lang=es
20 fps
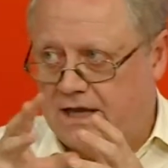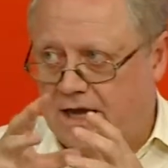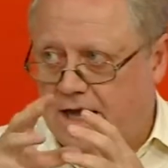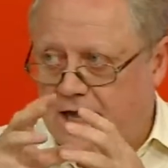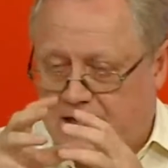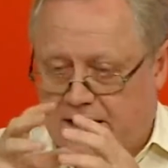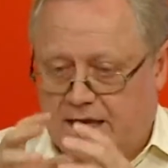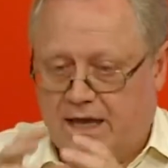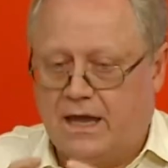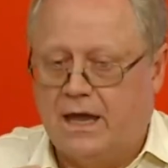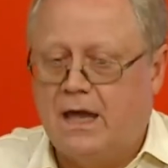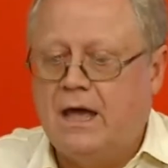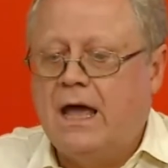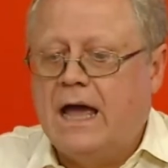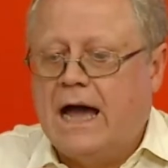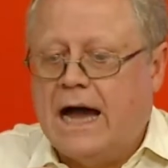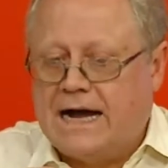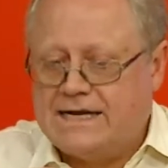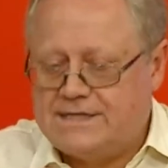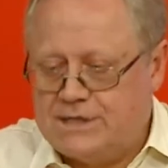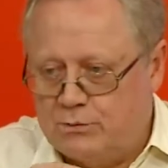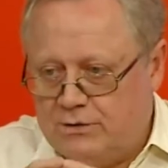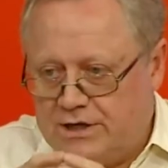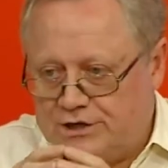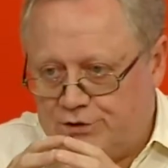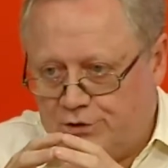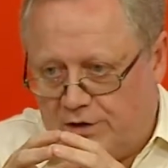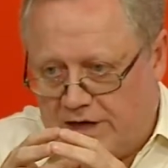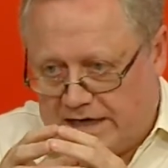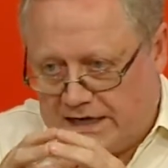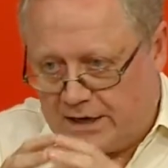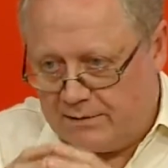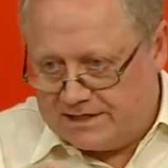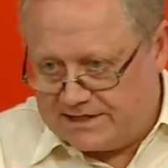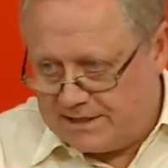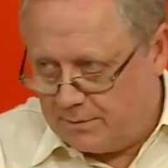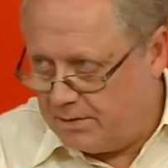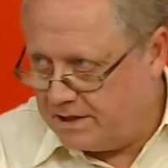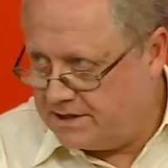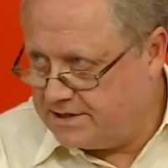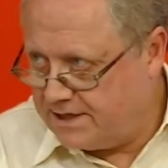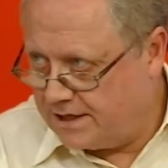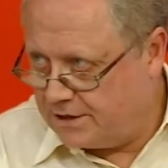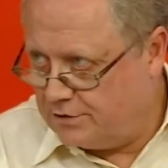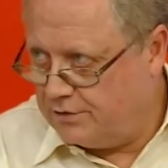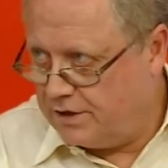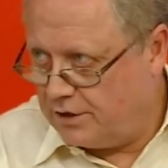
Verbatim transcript: es que haya una sola cabeza pensando